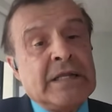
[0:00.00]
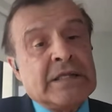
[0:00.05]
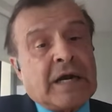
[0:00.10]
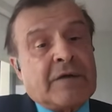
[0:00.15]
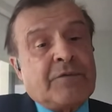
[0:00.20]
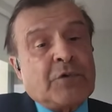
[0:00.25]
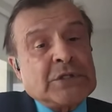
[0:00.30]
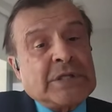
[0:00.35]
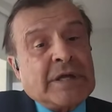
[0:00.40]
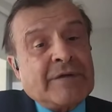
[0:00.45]

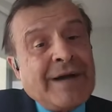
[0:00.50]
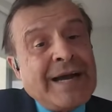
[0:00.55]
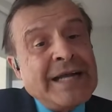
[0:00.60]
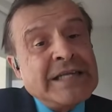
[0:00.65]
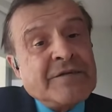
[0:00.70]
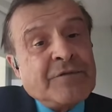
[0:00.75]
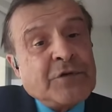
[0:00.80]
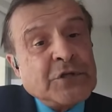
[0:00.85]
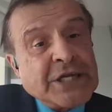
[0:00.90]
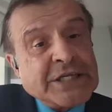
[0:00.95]
Так вот,
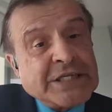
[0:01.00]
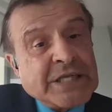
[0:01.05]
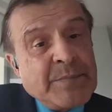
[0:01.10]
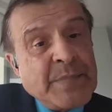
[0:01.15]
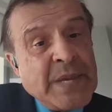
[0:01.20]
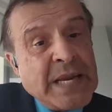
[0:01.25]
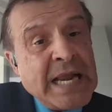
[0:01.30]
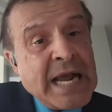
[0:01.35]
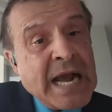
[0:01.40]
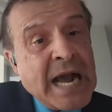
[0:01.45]
давайте вот эти
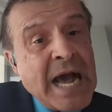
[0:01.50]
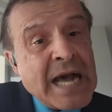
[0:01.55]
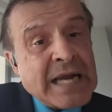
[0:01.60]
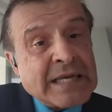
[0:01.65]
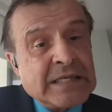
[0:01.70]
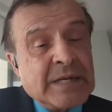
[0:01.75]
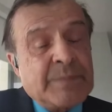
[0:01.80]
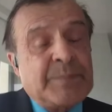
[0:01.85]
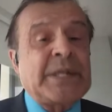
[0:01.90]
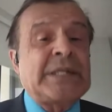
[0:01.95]

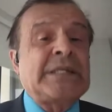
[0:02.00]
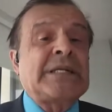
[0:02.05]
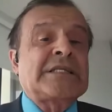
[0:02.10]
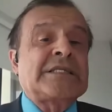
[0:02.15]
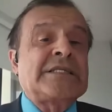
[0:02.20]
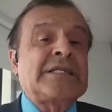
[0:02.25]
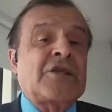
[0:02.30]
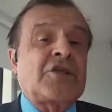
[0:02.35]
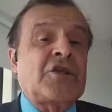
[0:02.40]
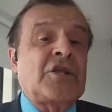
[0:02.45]
миллиарды,
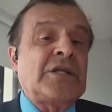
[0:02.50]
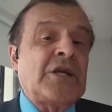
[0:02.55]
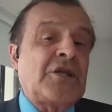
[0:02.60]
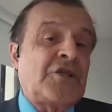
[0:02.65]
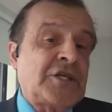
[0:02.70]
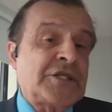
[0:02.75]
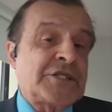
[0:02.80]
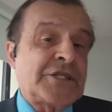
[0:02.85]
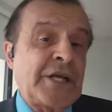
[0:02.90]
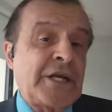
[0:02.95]
предназначенные для
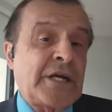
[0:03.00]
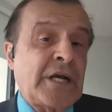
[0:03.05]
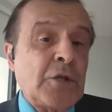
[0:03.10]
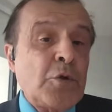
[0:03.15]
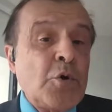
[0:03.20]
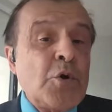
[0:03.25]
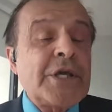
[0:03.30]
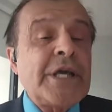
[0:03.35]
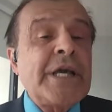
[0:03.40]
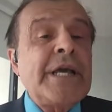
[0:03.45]
чистой
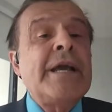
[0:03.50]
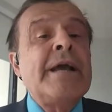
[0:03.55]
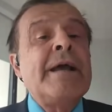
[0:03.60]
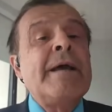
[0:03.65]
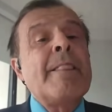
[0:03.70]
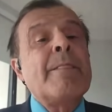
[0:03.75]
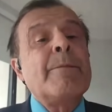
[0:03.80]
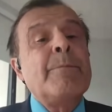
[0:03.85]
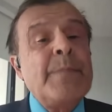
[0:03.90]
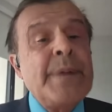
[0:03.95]
экологии,
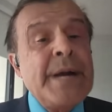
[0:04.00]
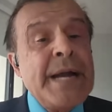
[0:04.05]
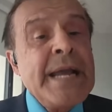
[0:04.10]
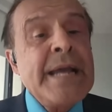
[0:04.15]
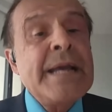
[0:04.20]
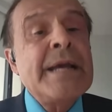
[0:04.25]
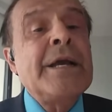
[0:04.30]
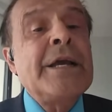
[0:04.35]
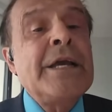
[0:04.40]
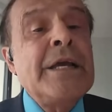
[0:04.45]

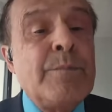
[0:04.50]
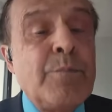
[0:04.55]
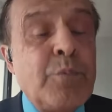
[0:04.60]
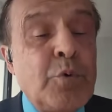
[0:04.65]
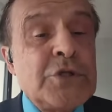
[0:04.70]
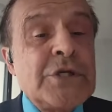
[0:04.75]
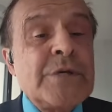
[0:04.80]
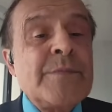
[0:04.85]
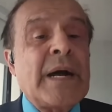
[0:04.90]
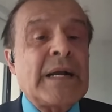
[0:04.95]
мы и
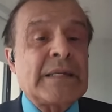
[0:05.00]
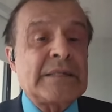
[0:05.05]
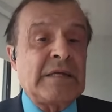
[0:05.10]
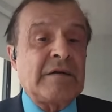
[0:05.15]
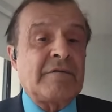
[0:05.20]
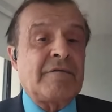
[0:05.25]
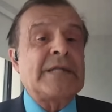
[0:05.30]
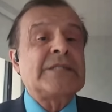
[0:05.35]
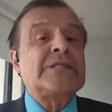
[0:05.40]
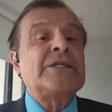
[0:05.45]
будем
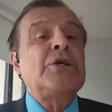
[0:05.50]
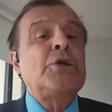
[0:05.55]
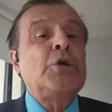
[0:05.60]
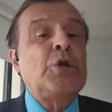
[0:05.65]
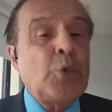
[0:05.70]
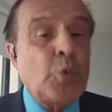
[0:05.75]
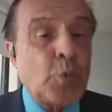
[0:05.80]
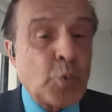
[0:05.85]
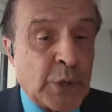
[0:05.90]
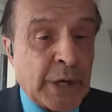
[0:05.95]
отдавать
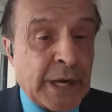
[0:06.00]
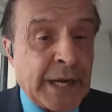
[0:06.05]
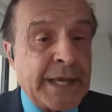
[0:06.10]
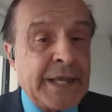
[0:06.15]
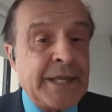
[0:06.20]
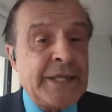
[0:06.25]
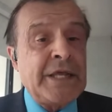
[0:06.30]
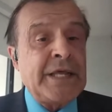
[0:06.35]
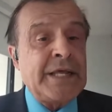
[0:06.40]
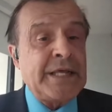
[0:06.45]
и
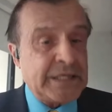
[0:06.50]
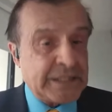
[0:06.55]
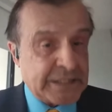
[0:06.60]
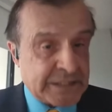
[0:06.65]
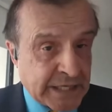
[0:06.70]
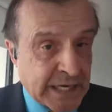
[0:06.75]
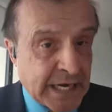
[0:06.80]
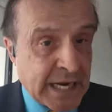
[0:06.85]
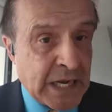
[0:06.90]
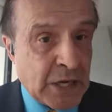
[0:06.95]
Украине, и
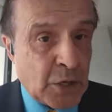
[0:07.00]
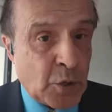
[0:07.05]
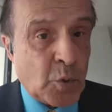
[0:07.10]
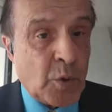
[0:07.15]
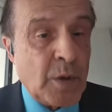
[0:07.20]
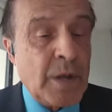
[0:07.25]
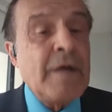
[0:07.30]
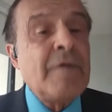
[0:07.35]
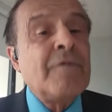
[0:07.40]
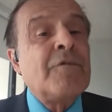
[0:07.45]

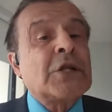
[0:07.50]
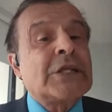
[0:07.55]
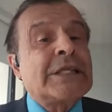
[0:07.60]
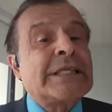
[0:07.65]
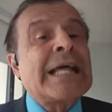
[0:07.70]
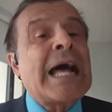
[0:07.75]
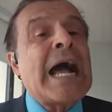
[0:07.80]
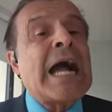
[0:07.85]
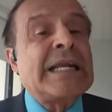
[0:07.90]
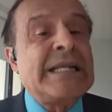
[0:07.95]
Израилю.
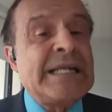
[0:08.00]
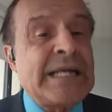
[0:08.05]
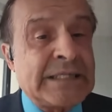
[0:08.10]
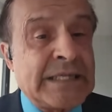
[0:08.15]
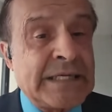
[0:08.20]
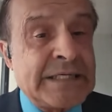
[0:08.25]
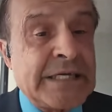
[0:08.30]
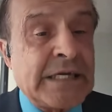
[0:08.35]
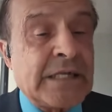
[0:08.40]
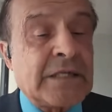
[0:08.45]
Вот так
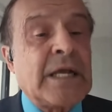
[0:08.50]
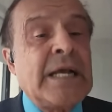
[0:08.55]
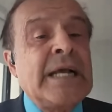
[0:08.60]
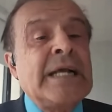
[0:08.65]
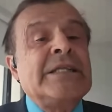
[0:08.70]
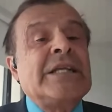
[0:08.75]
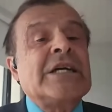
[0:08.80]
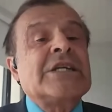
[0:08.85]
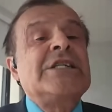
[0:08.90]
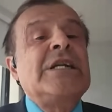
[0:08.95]
надо делать.
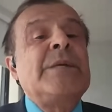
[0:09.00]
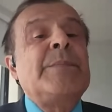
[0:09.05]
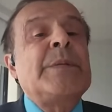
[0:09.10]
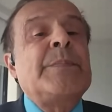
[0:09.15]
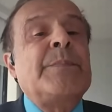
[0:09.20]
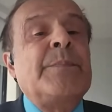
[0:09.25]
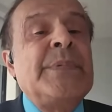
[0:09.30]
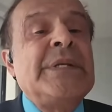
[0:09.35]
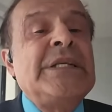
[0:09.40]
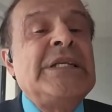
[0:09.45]
Должны
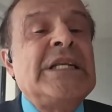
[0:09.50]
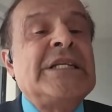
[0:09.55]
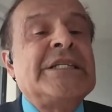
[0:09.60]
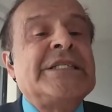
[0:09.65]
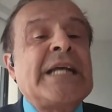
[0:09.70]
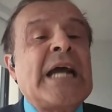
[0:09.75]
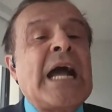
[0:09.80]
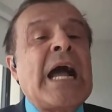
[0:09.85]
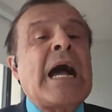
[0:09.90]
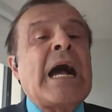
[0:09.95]
быть, мы
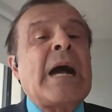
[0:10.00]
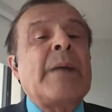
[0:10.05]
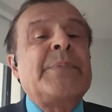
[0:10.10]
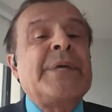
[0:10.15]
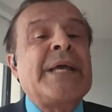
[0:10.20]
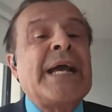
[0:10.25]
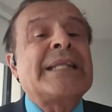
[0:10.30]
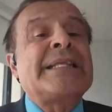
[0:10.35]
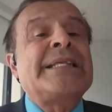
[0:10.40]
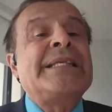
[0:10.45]
нельзя
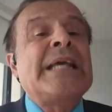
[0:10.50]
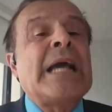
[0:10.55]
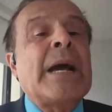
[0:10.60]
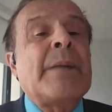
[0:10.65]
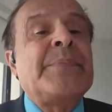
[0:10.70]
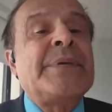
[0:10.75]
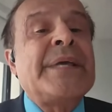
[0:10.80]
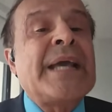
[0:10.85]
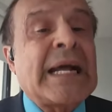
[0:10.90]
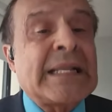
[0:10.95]
объять
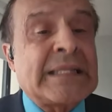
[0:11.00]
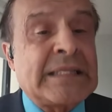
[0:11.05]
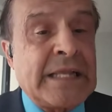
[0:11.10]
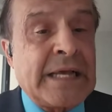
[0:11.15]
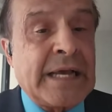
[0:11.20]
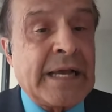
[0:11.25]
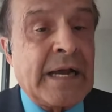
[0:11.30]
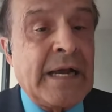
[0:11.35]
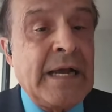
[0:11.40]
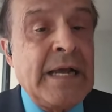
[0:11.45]

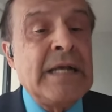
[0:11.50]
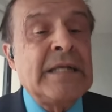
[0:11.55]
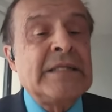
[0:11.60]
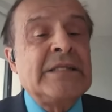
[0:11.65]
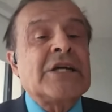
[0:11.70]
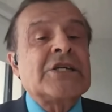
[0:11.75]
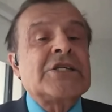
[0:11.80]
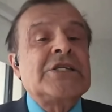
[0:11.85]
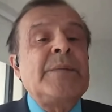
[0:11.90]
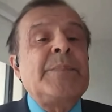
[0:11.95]
необъятное.
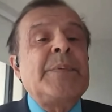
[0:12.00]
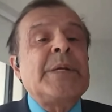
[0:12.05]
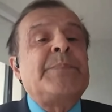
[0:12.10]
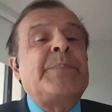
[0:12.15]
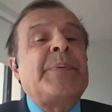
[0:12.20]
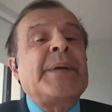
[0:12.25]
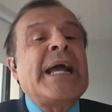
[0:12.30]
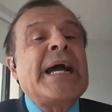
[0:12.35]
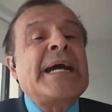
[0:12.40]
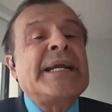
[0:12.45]
Должны
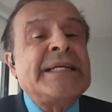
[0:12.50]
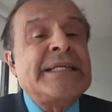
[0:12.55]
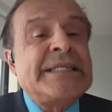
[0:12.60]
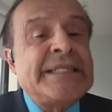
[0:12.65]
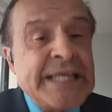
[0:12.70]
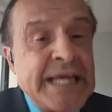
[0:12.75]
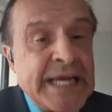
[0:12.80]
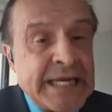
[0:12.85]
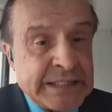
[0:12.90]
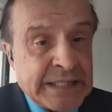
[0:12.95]
быть
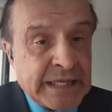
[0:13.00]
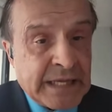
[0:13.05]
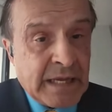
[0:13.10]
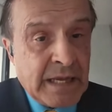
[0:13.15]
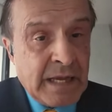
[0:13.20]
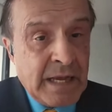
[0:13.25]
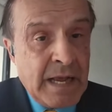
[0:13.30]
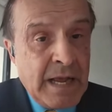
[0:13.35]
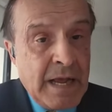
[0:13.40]
приоритеты.